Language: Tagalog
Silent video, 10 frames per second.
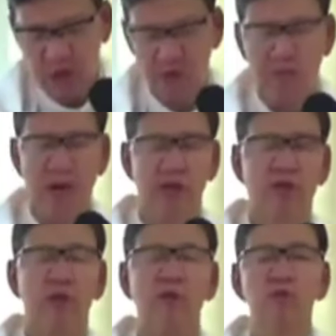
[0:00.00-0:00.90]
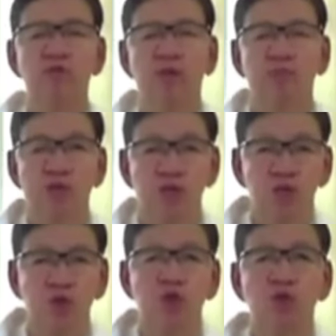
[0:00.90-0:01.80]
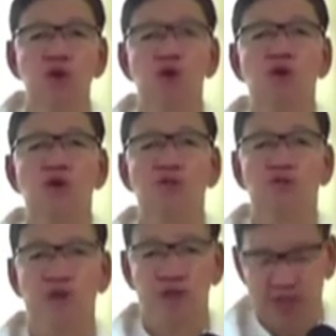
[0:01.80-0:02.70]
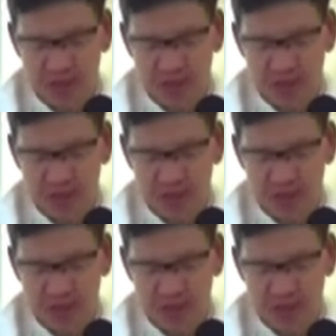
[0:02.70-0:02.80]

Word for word: of Matthew chapter 2 verse